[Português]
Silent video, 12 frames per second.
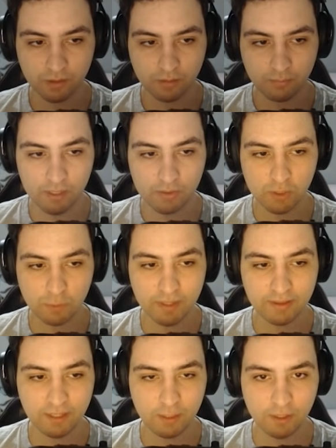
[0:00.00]
Mais dois
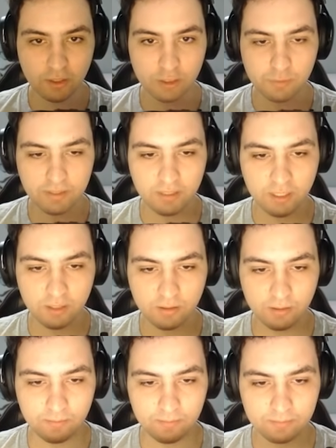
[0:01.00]
patinhos, mais dois patinhos.
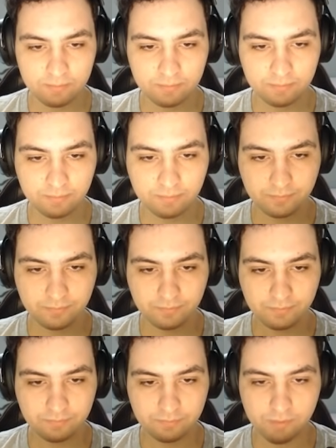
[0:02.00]

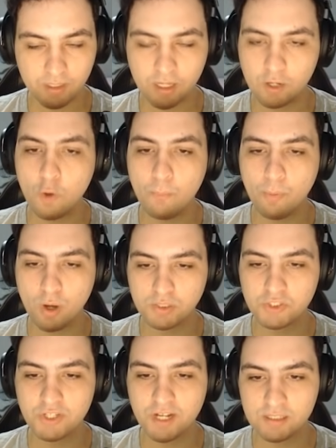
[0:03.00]
Não, eu
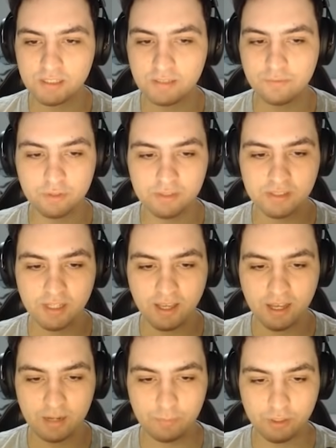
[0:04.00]
posso tirar em cima você,
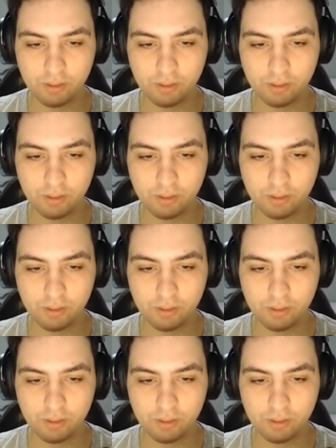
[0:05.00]
cara, porque